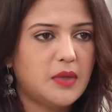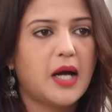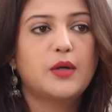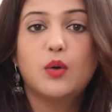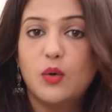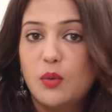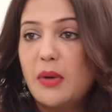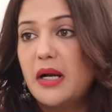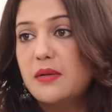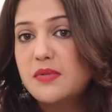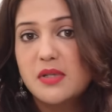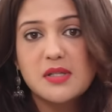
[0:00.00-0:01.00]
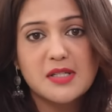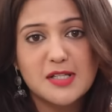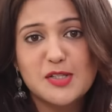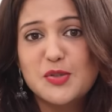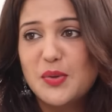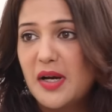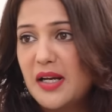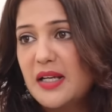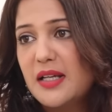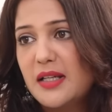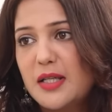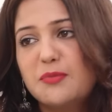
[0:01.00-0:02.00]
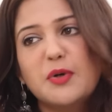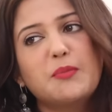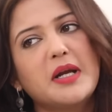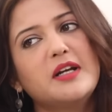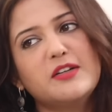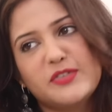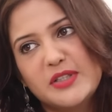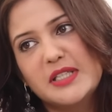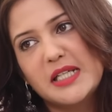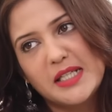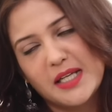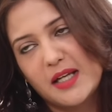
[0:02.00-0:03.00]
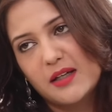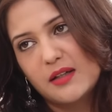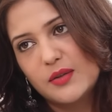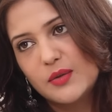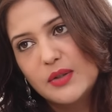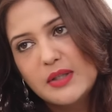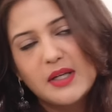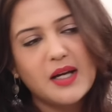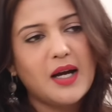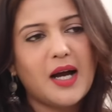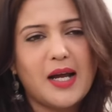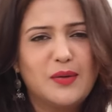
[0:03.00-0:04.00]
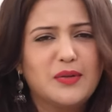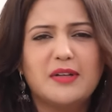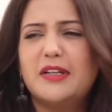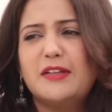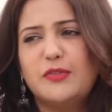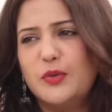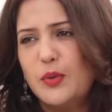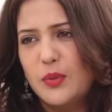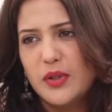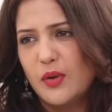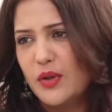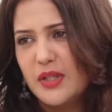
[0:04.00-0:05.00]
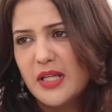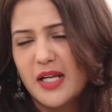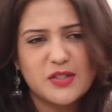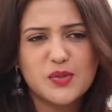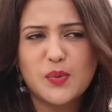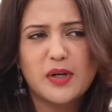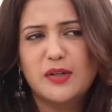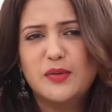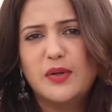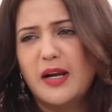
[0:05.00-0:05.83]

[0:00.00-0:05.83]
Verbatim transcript: आई डोंट नो मैडम सर सीजन टू आ रहा है या नहीं पर मैं डेफिनेटली नहीं कर रही आई डोंट हैव एनी व्यू ऑन इट आई जस्ट वांटेड टू